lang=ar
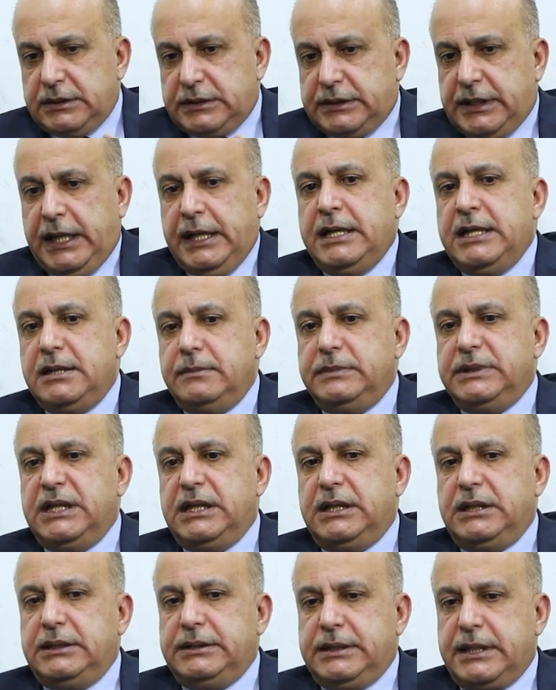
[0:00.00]

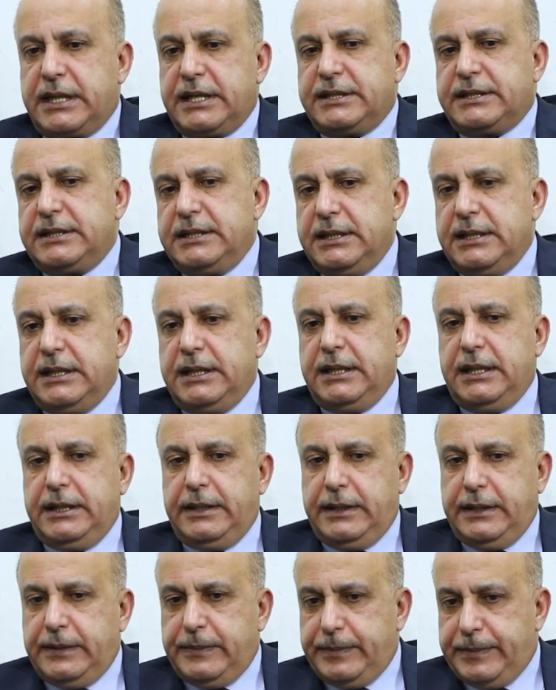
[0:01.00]
تعلمنا
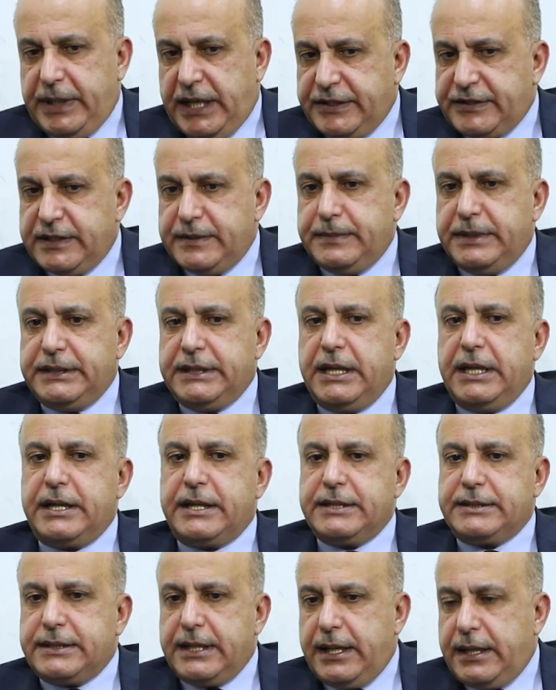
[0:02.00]
درسنا بأحسن
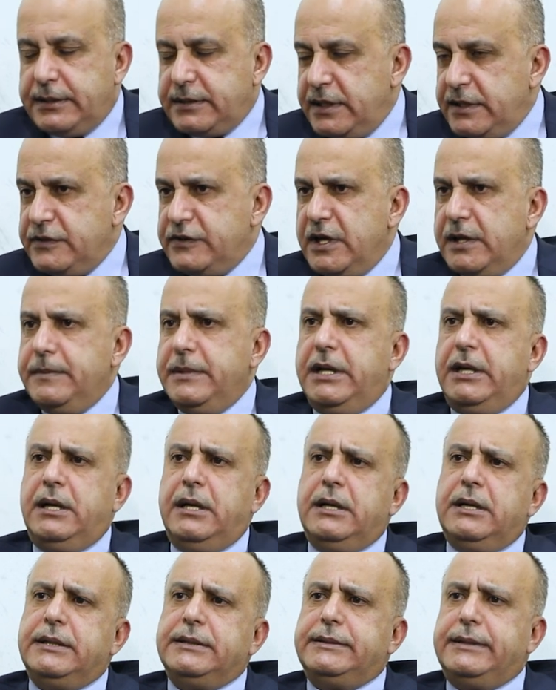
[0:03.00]
مدارس أحسن
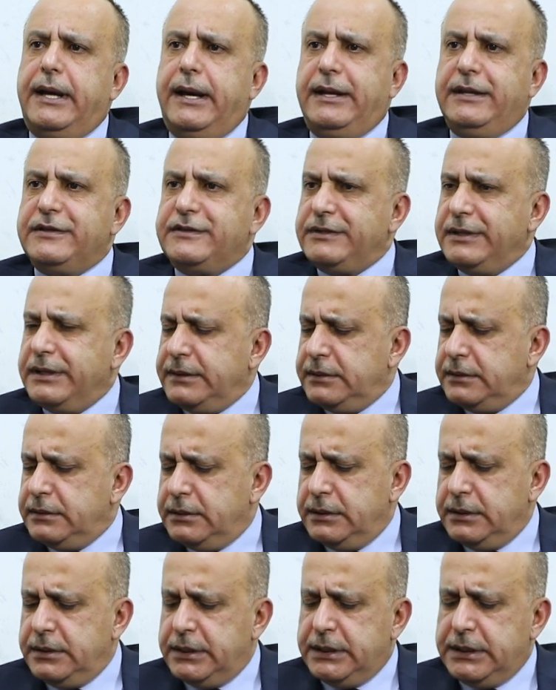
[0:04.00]
جامعات
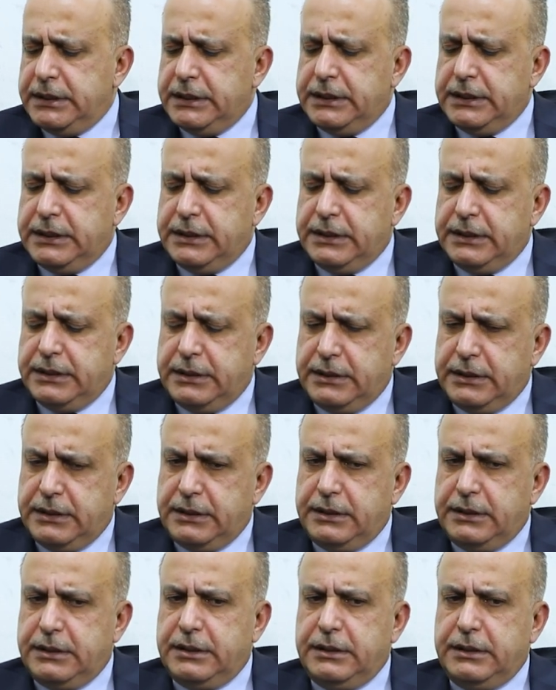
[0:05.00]
أحسن
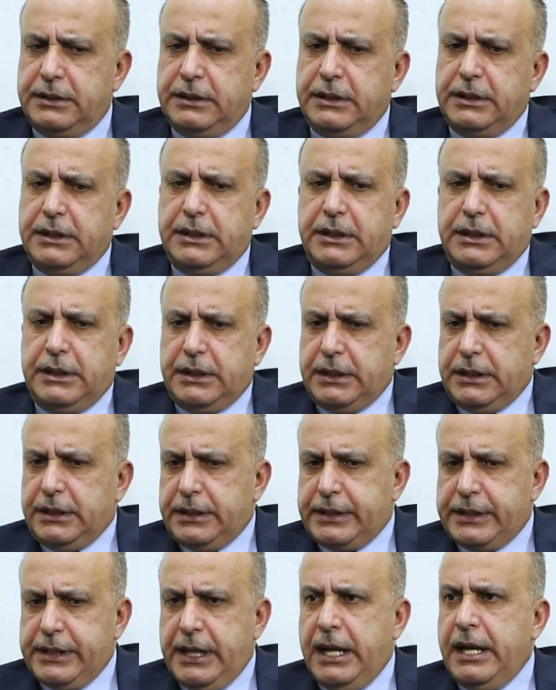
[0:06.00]
آه،
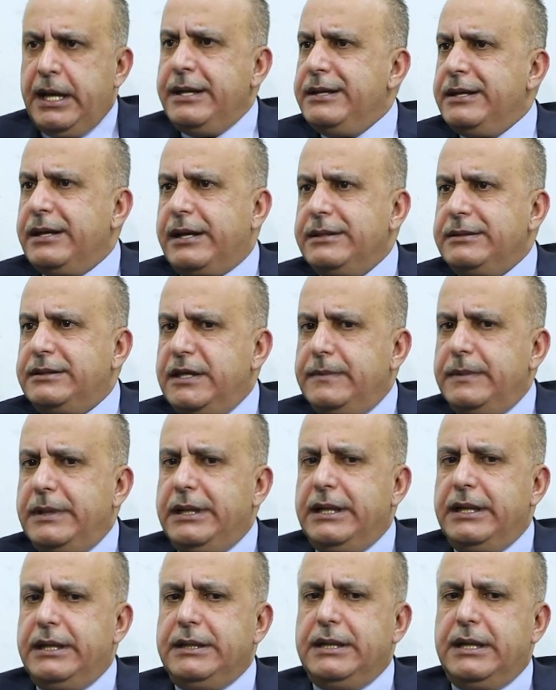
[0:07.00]
رعاية قدم
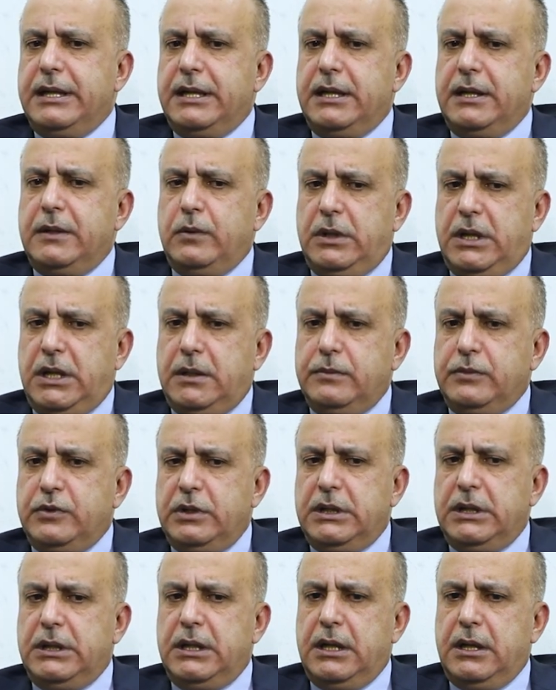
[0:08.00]
لنا إياها والحمد
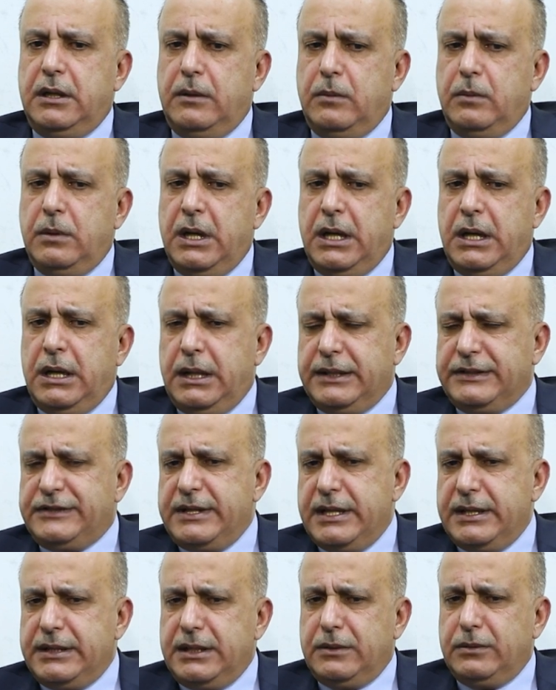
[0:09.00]
لله ما
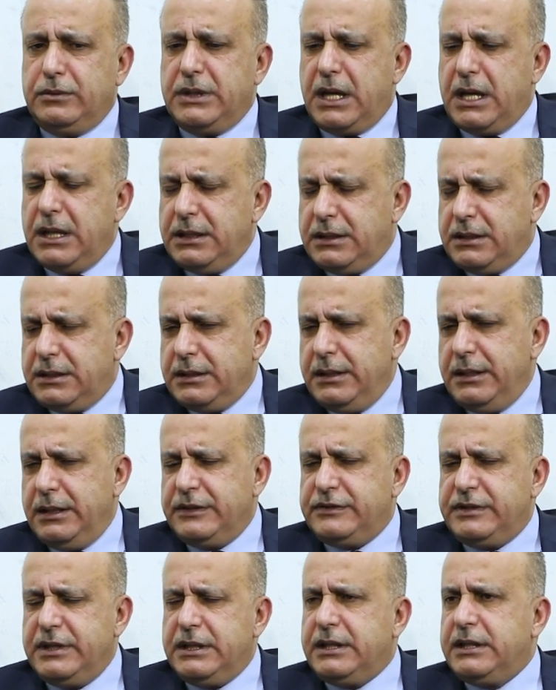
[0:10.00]
أسأنا ودخلت إلى
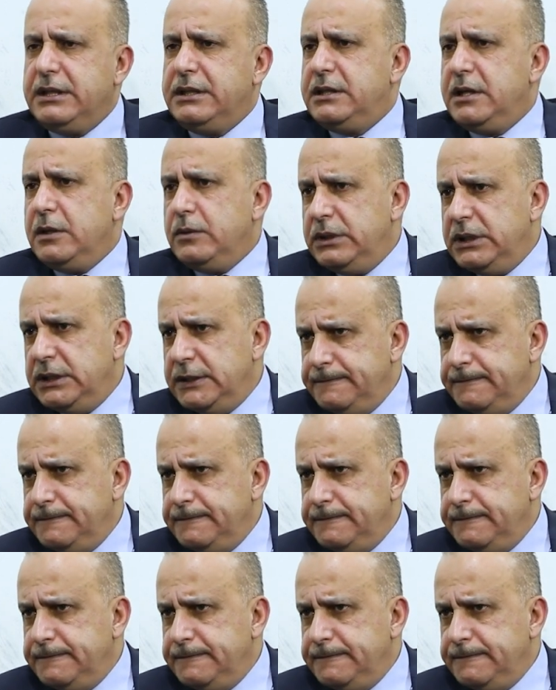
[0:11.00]
سلك الدولة